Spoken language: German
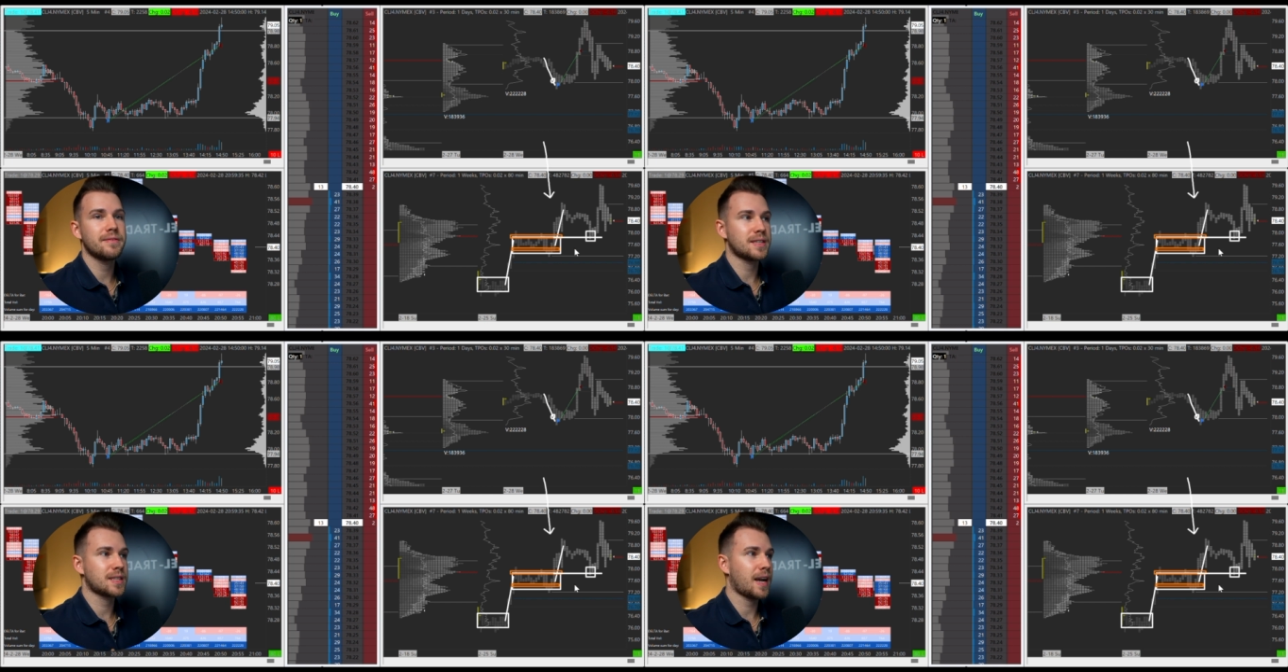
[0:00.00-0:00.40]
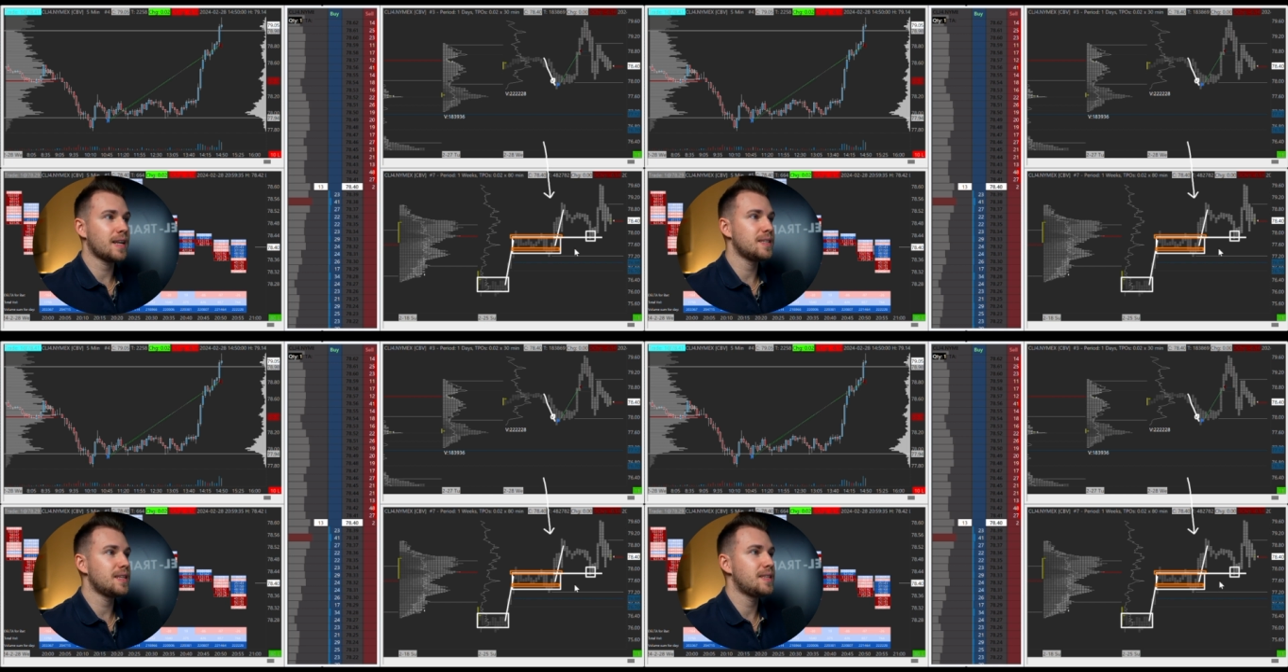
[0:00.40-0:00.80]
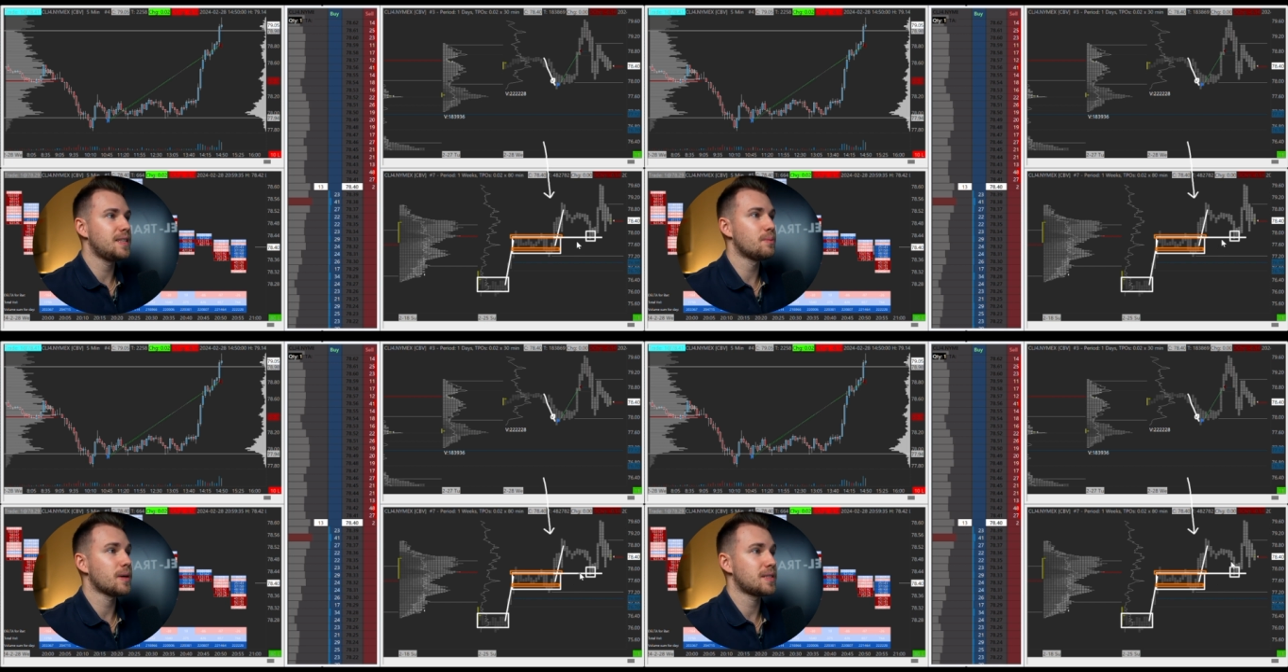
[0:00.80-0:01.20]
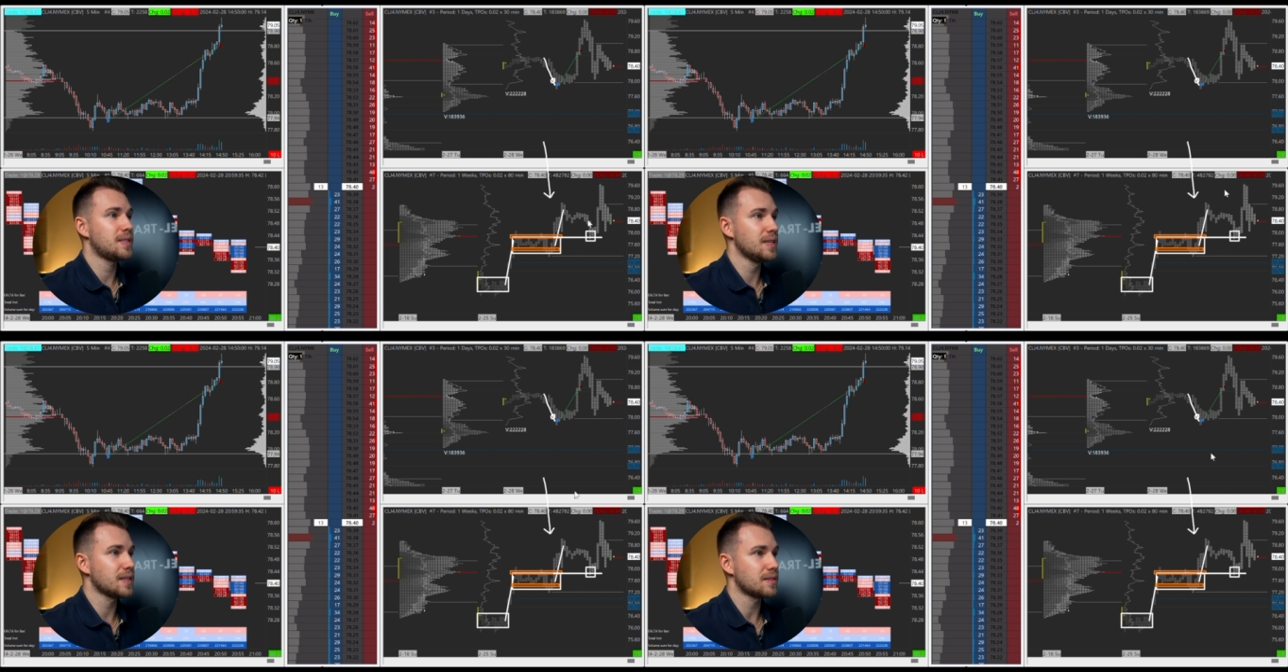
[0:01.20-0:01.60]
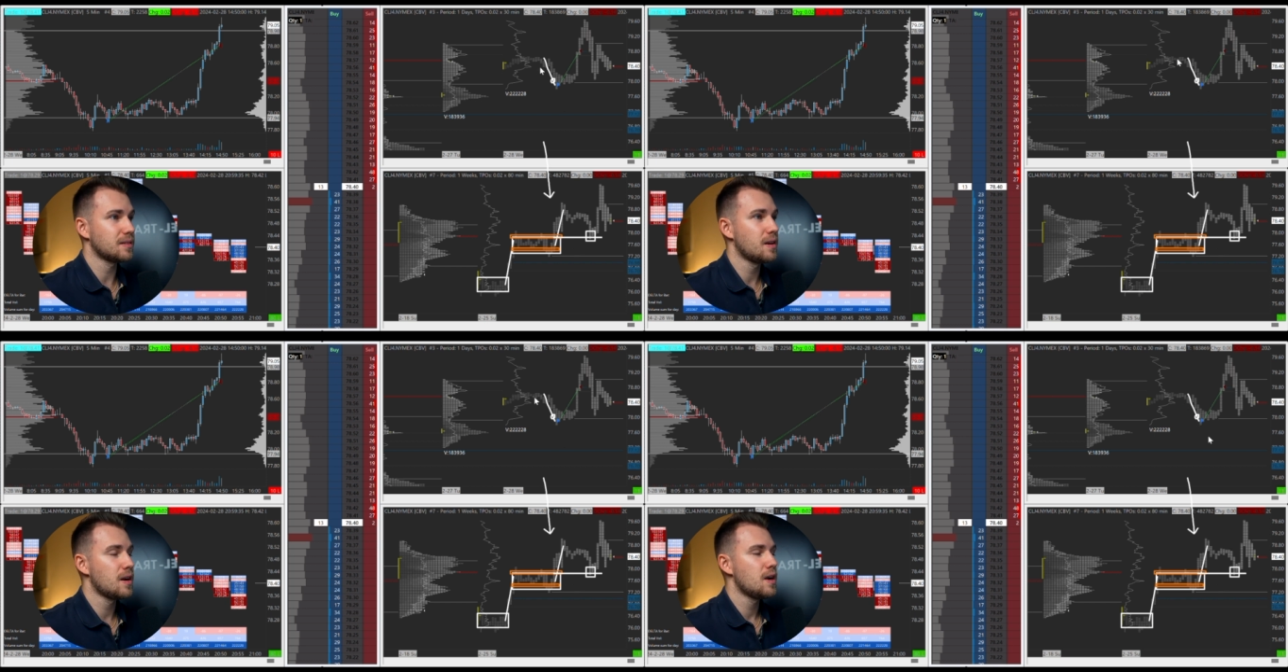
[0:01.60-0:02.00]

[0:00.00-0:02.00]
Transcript: Was kann denn hier passieren?